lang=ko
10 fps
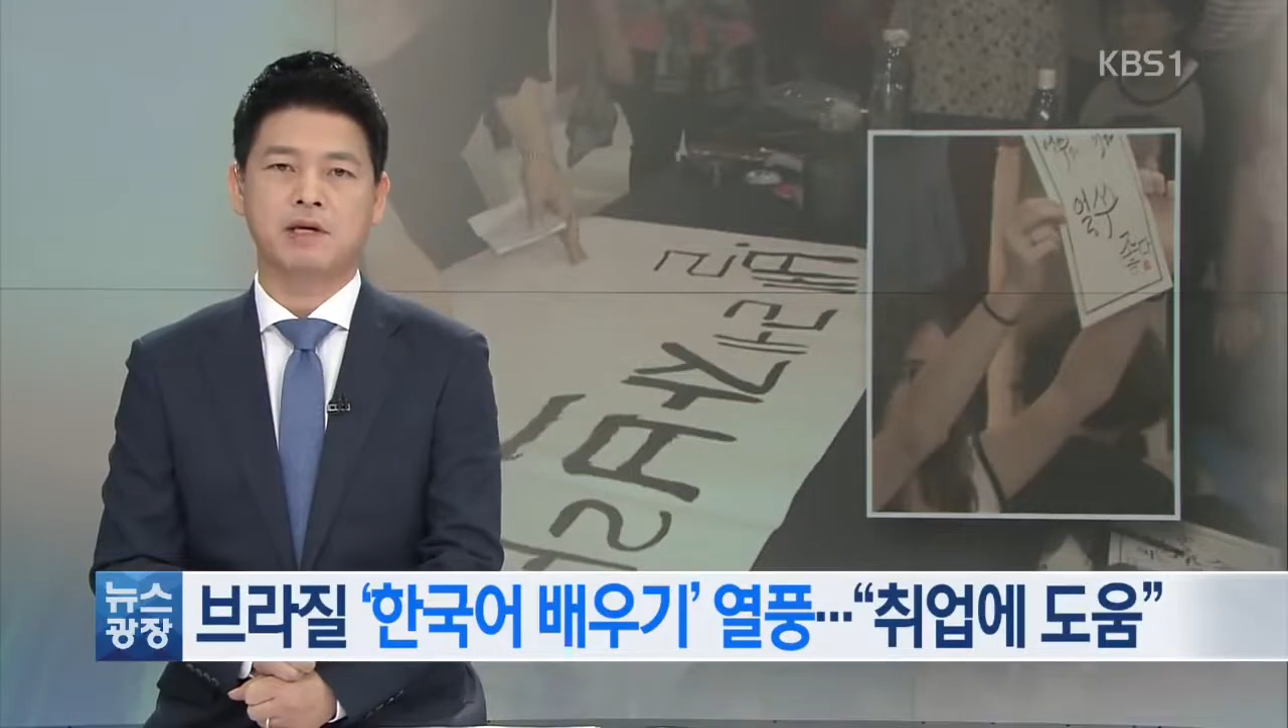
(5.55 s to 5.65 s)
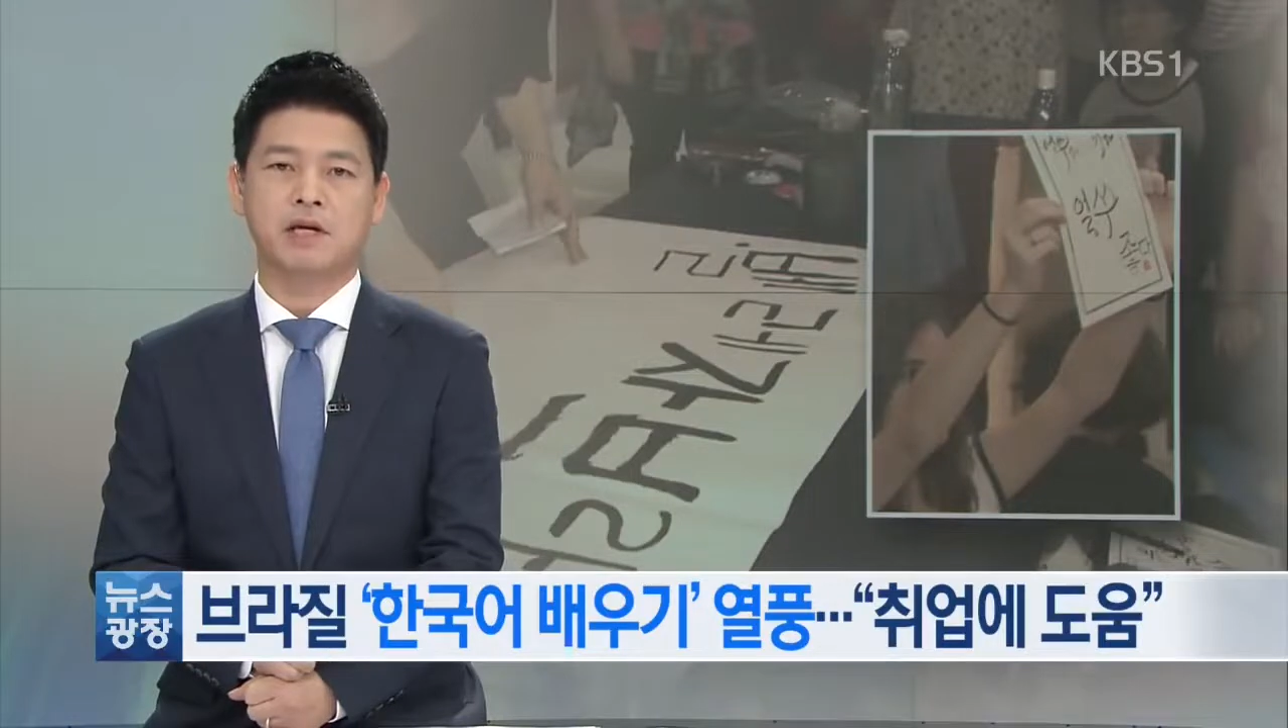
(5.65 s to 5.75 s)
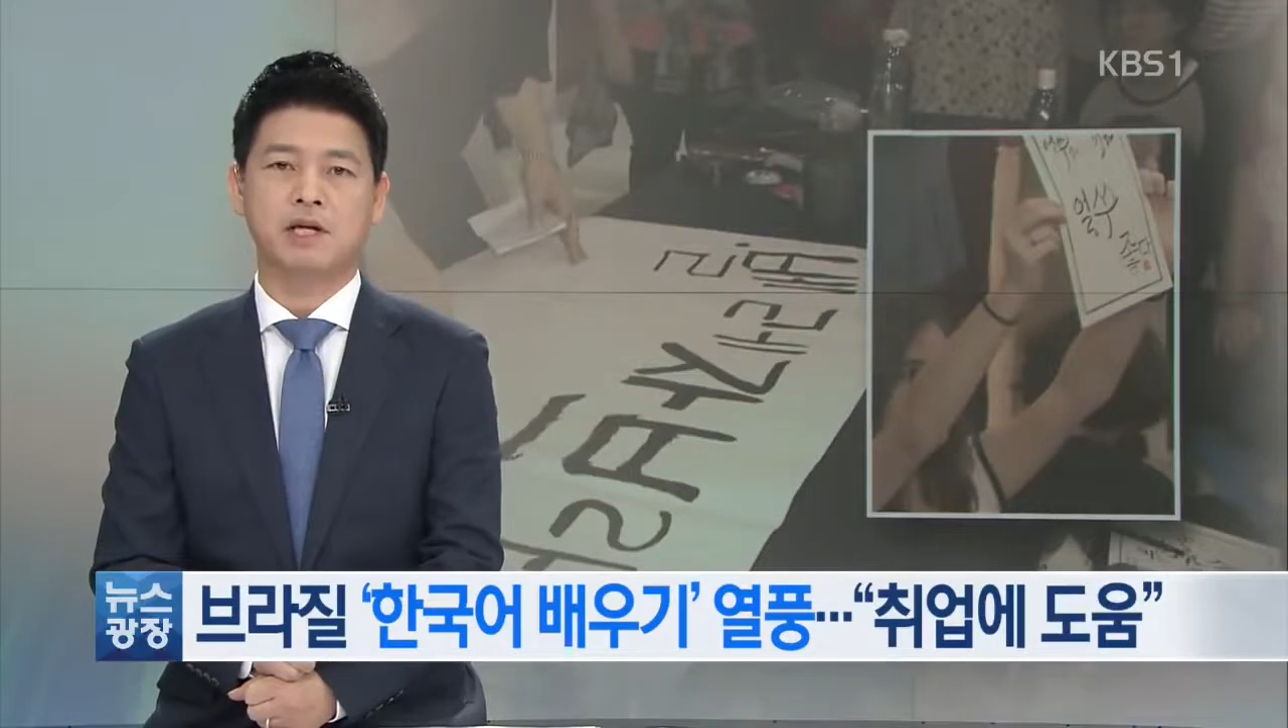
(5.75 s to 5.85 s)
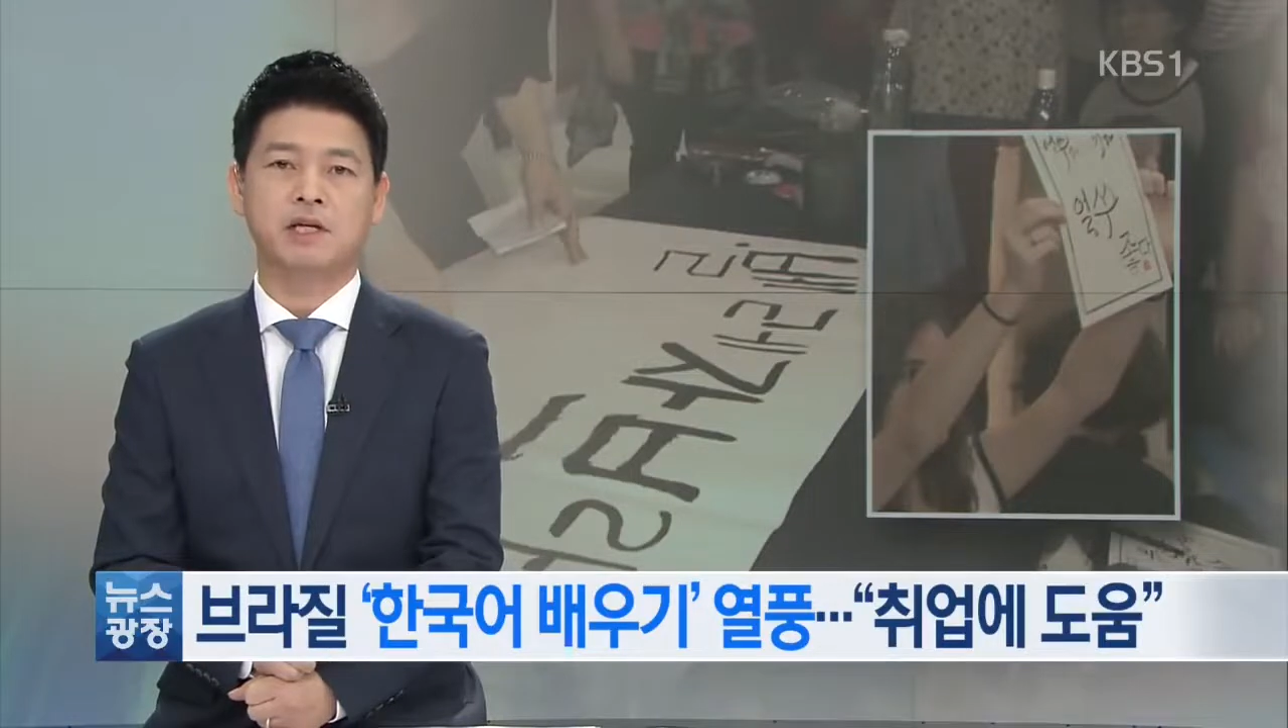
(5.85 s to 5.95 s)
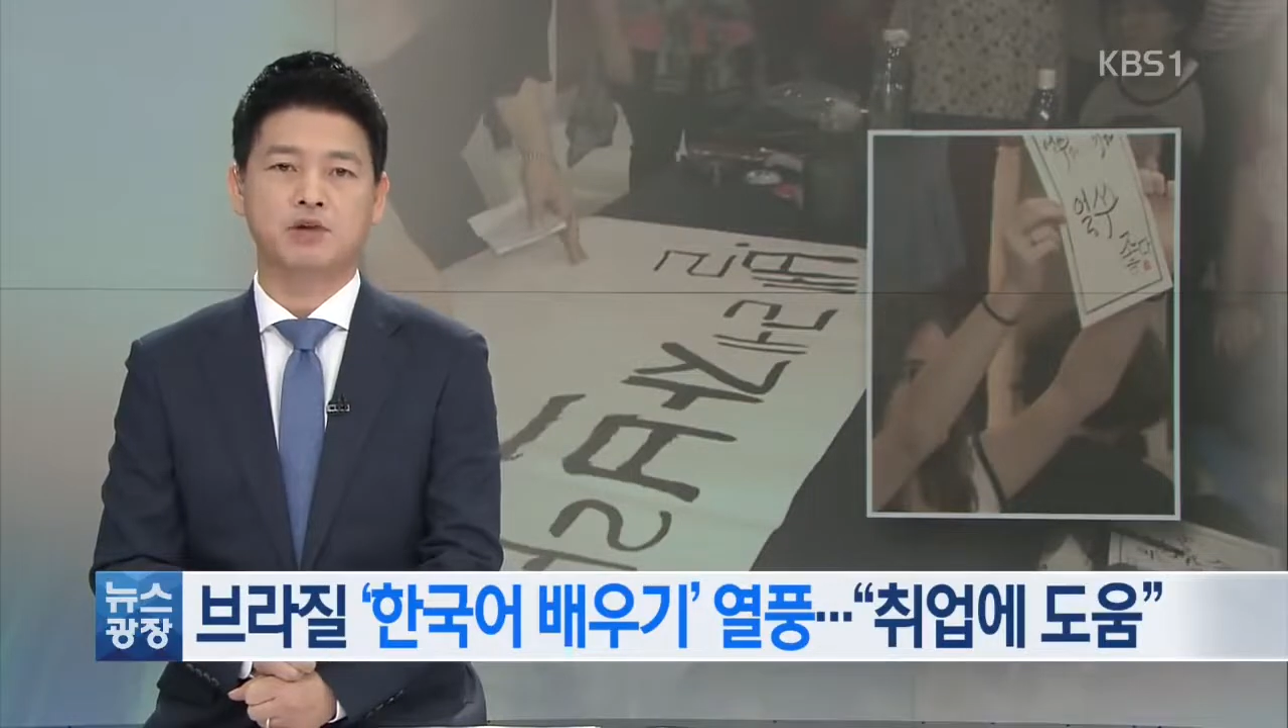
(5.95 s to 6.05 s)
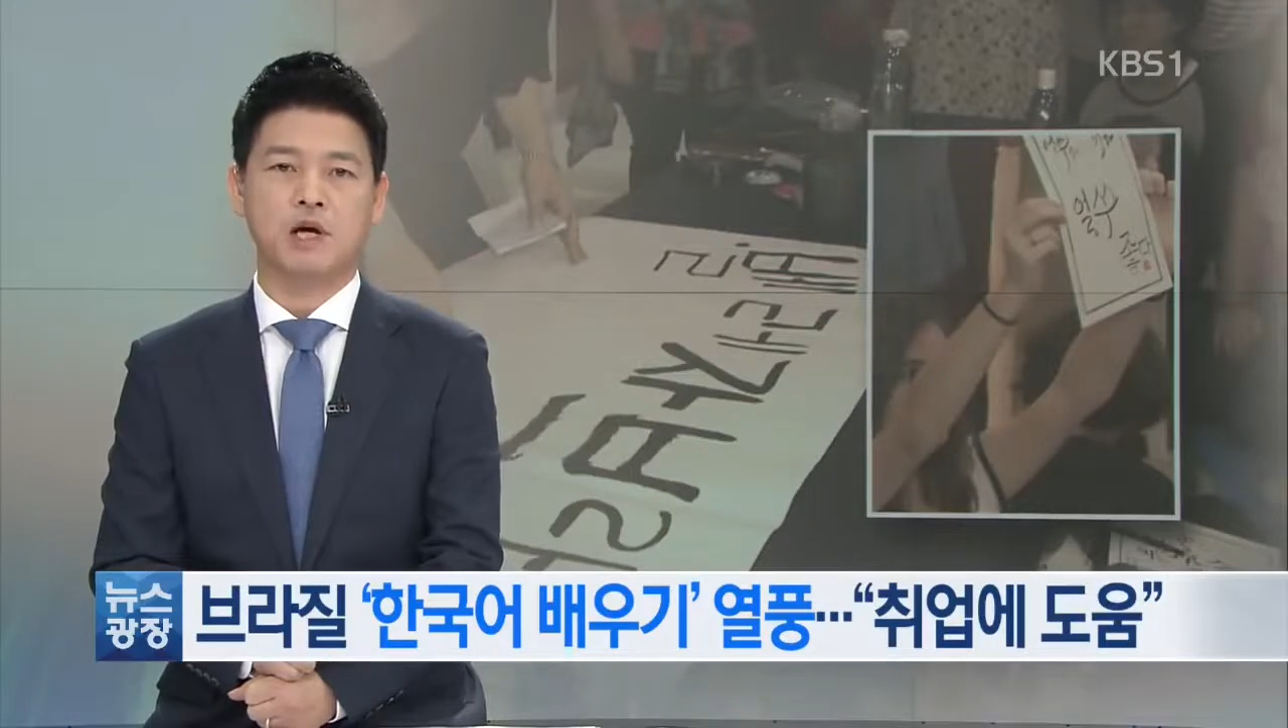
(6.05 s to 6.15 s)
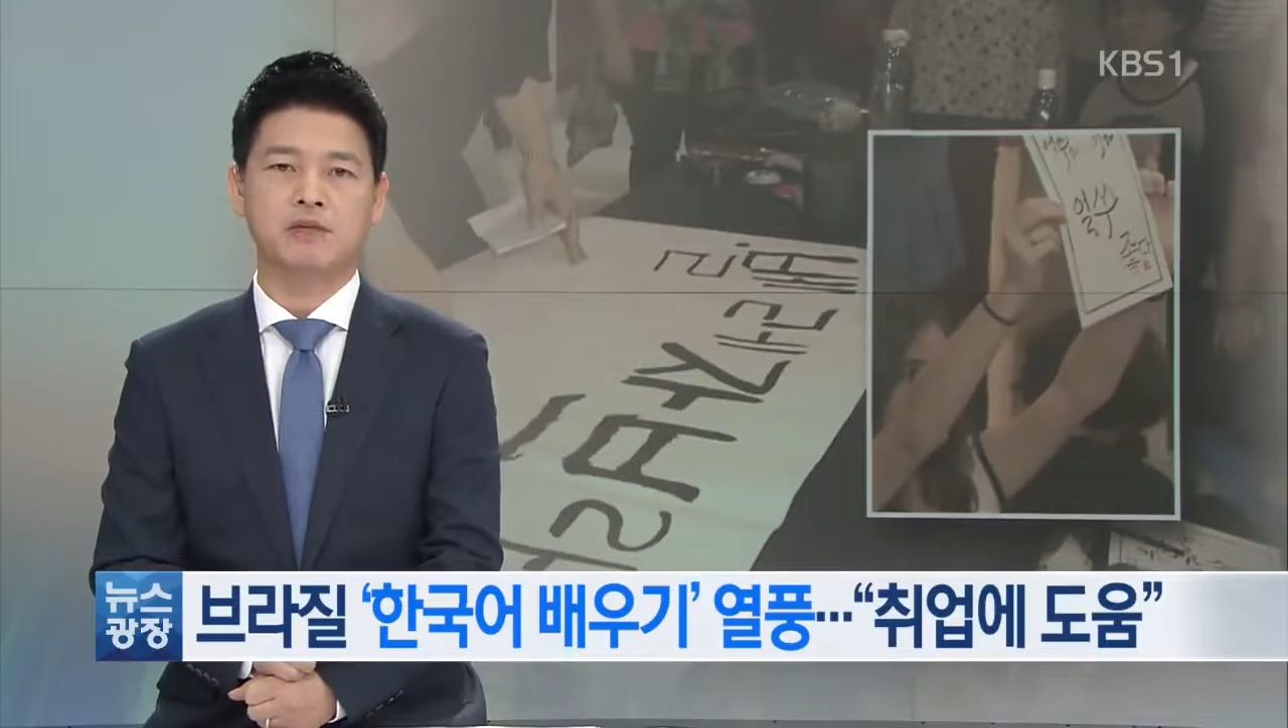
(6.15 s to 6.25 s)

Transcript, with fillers: 영향이기도